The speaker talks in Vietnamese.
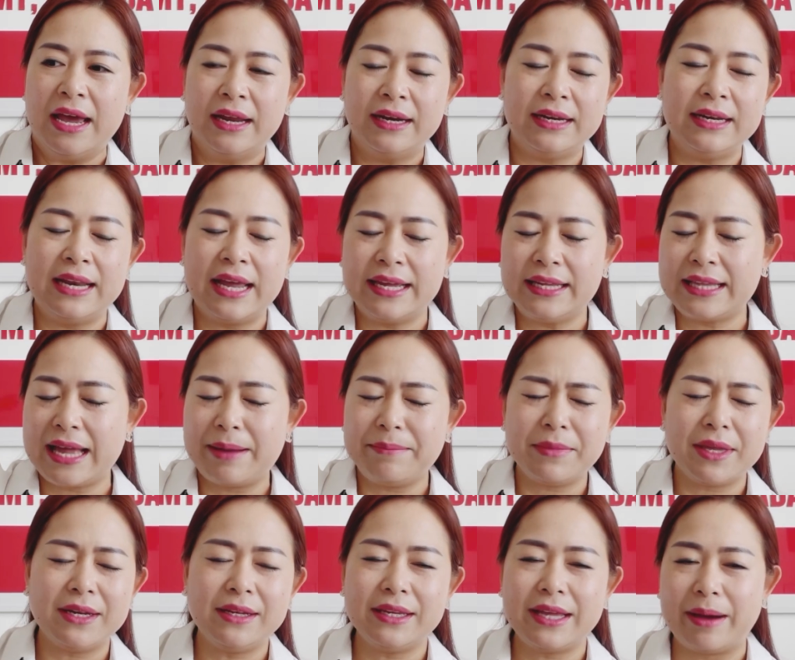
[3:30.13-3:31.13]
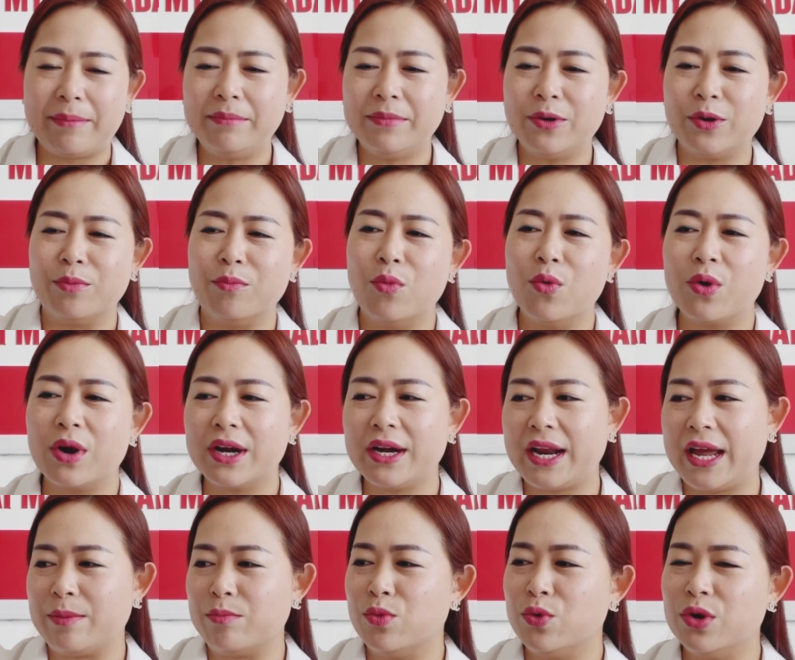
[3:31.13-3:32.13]
đi lấy tám chín chấm rồi mua cái
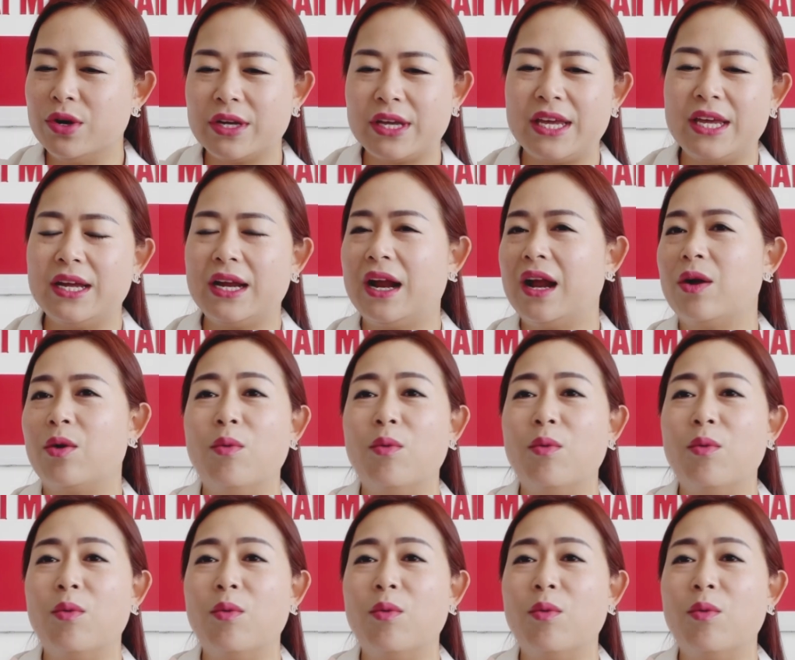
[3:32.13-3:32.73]
này mua cái kia